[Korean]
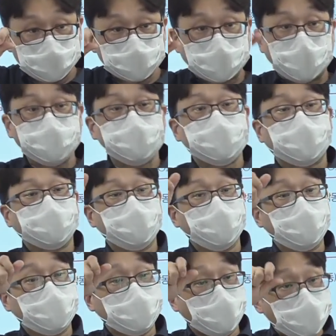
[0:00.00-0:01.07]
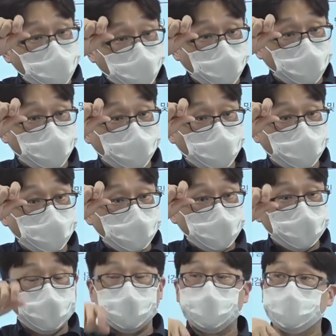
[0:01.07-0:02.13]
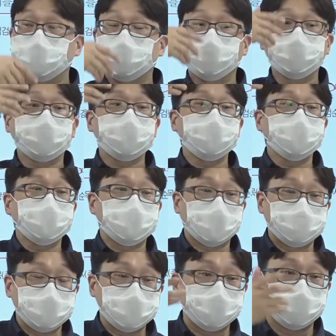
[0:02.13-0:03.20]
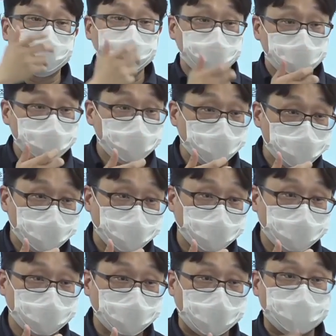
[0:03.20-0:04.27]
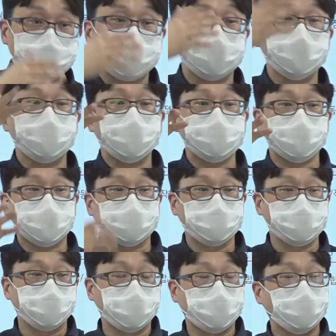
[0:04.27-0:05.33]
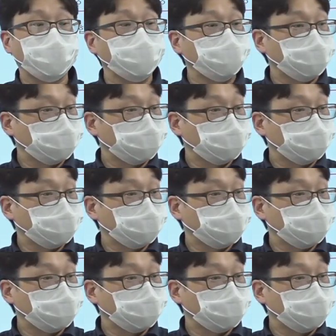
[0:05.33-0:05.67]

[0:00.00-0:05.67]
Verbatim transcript: 다시 자동으로 놓고 수신기 잠시변 무전을 줘서 감시 제어반 사람들 보고